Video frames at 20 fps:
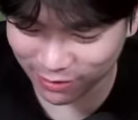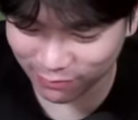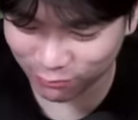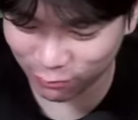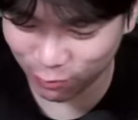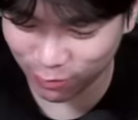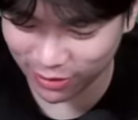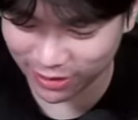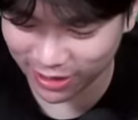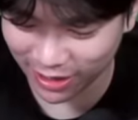
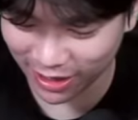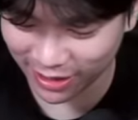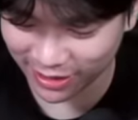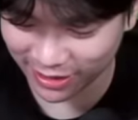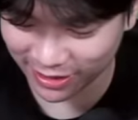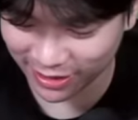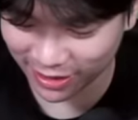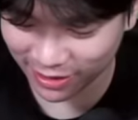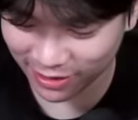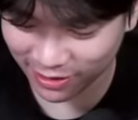bubar jalan
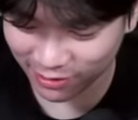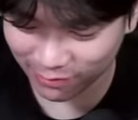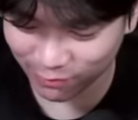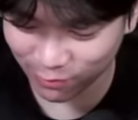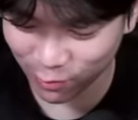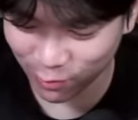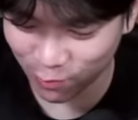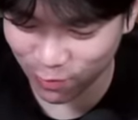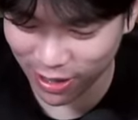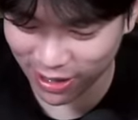kita,
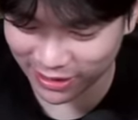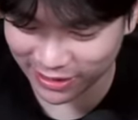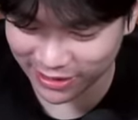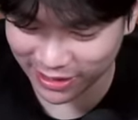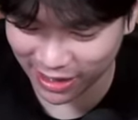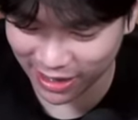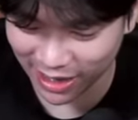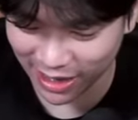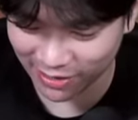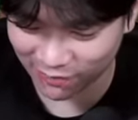bubar
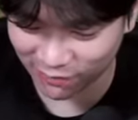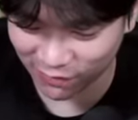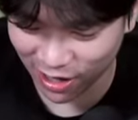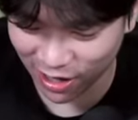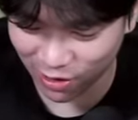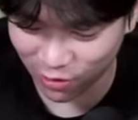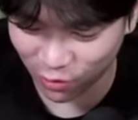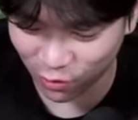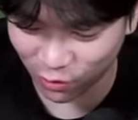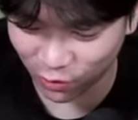jalan.
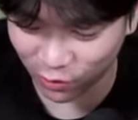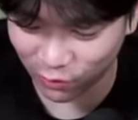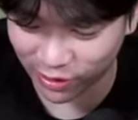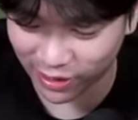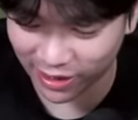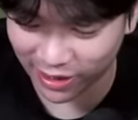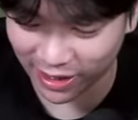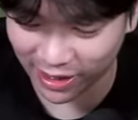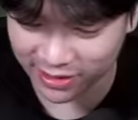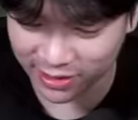Franco, lu
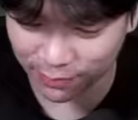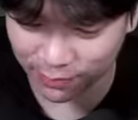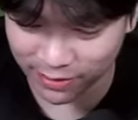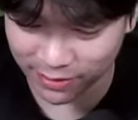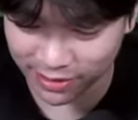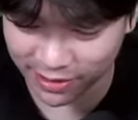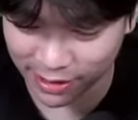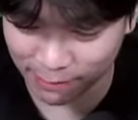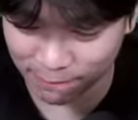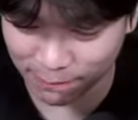gila sih
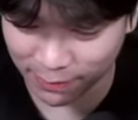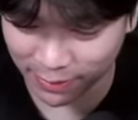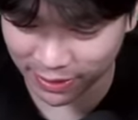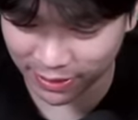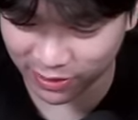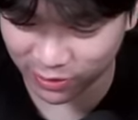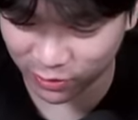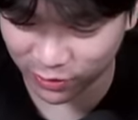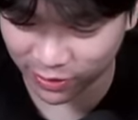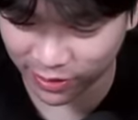masih
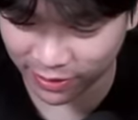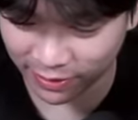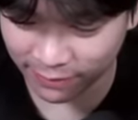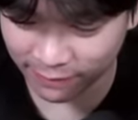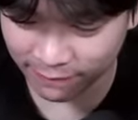nyamperin itu ya.